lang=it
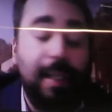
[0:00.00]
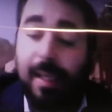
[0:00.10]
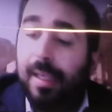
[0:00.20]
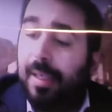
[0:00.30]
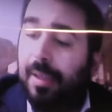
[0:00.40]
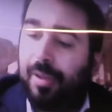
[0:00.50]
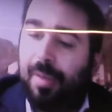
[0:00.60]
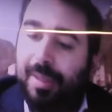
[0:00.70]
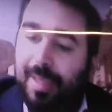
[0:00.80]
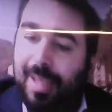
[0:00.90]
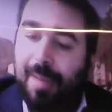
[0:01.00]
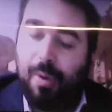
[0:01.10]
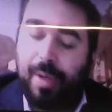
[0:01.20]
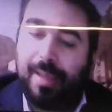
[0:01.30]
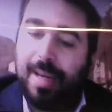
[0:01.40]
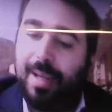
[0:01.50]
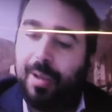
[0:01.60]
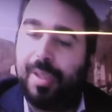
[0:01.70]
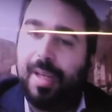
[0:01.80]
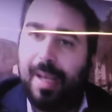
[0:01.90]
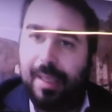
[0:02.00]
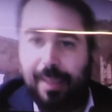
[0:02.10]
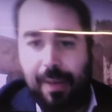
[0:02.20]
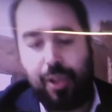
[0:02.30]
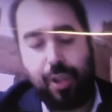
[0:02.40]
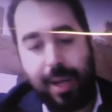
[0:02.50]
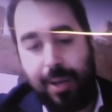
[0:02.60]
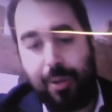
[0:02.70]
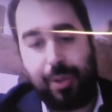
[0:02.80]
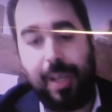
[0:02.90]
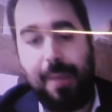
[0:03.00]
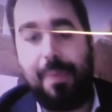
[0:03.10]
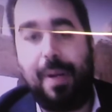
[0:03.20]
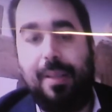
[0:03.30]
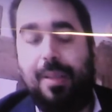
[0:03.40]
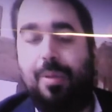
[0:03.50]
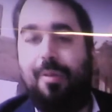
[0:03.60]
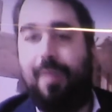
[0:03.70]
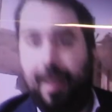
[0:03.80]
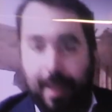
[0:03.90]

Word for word: io insomma diciamo che dalle cose negative cerco sempre di trovare il